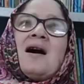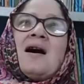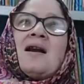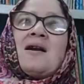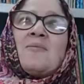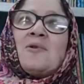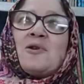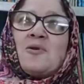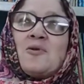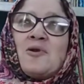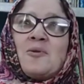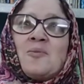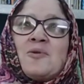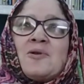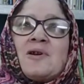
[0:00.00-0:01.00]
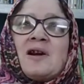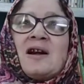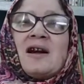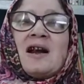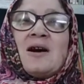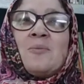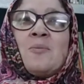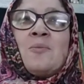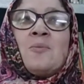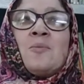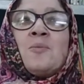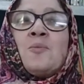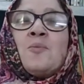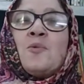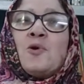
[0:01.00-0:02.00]
আর আমার গল্পটার নাম
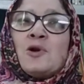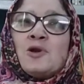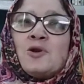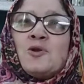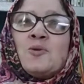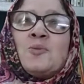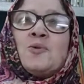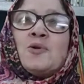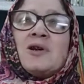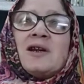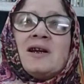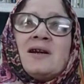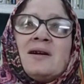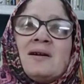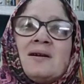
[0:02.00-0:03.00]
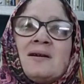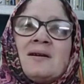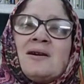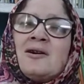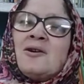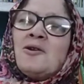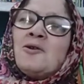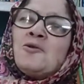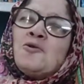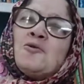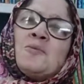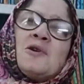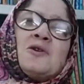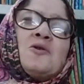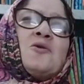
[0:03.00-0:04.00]
পদ্মপরী
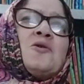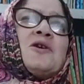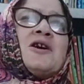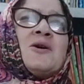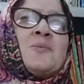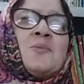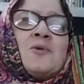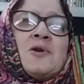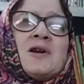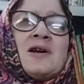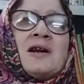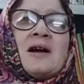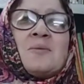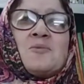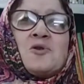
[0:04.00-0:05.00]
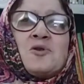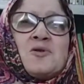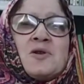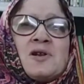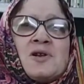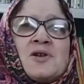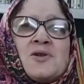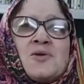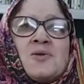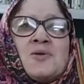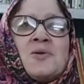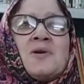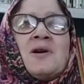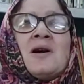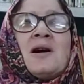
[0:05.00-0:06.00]
তোমরা তো অনেক পরীর নাম শুনেছো
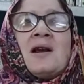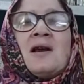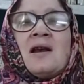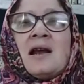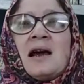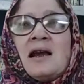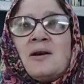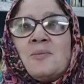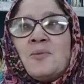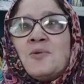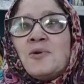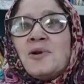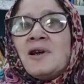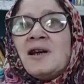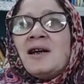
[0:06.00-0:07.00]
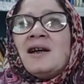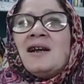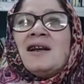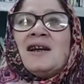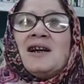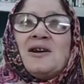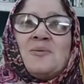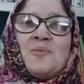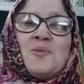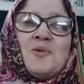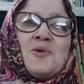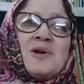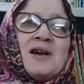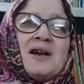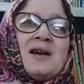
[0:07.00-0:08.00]
লালপুরি
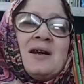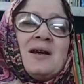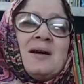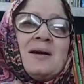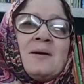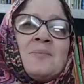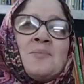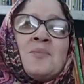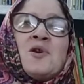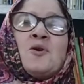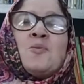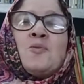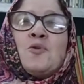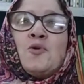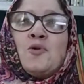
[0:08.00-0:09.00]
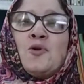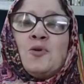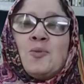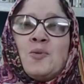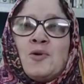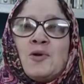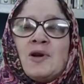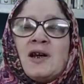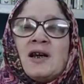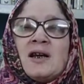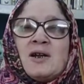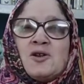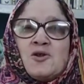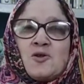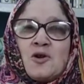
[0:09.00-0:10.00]
নীলপুরি ফুলপরি
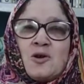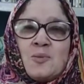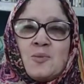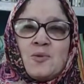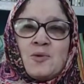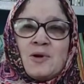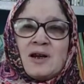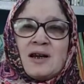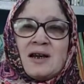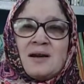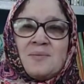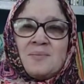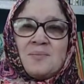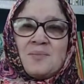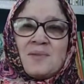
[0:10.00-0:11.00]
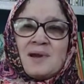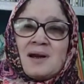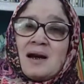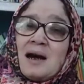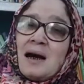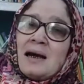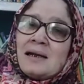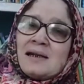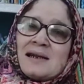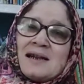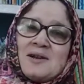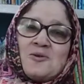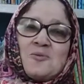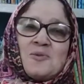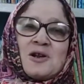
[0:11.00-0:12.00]
জলপরি আজকে
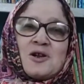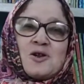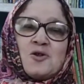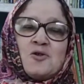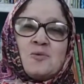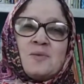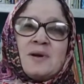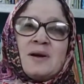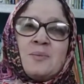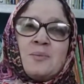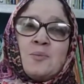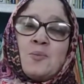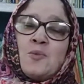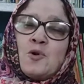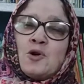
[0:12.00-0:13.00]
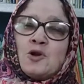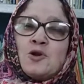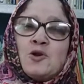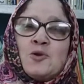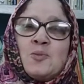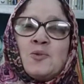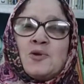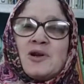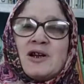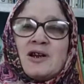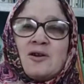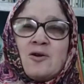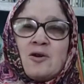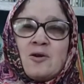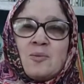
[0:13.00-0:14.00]
তোমরা শুনবে পদ্মপুরীর
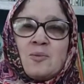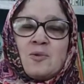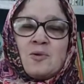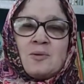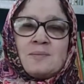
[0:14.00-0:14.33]
গল্প